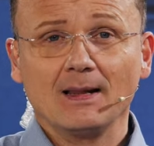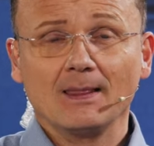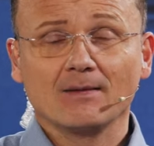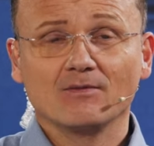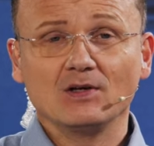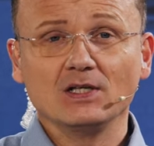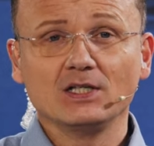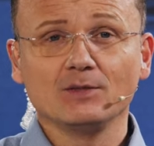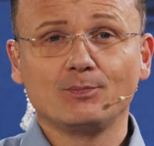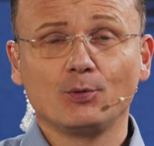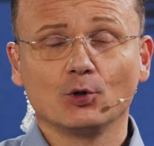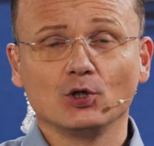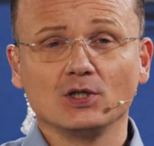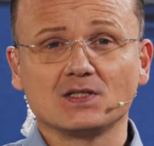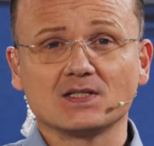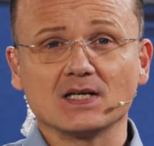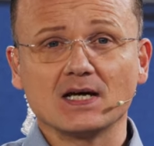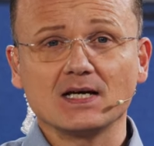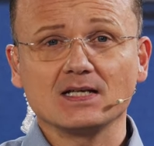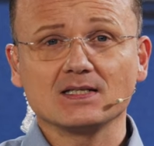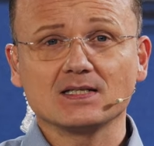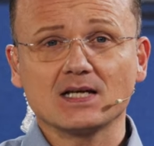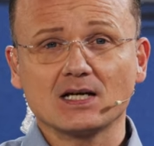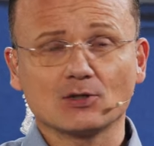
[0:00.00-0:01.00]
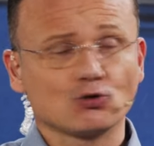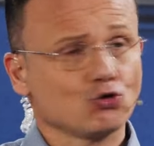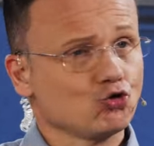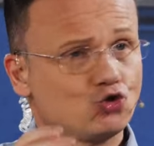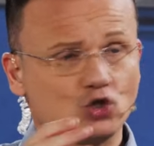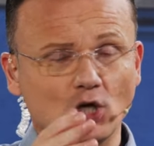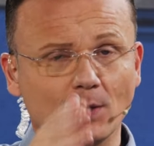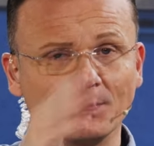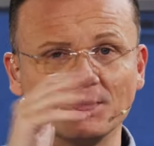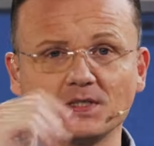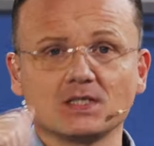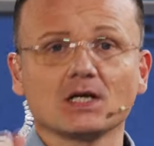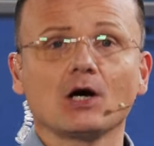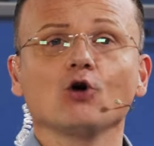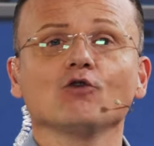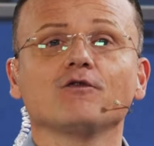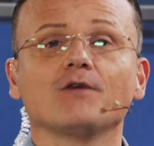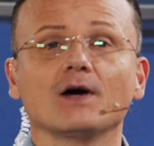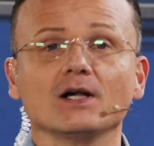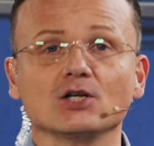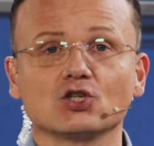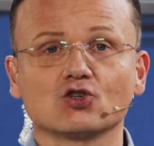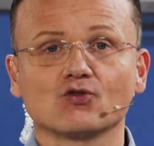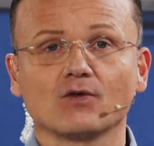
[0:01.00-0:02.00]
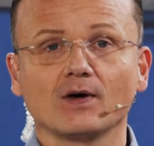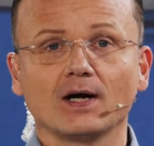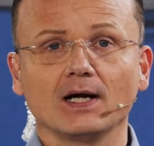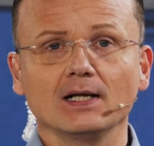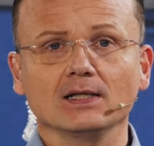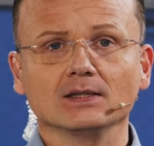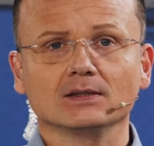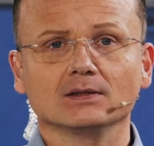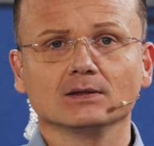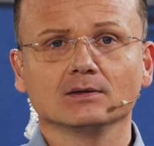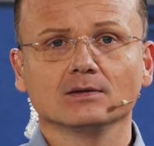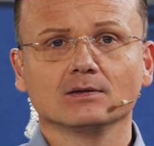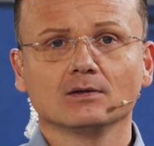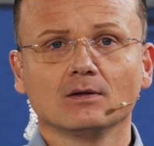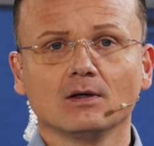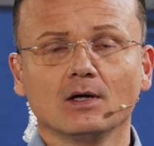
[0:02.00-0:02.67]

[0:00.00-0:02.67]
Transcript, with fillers: weil die Polizei sagt, Sie haben sich auch falsch verhalten.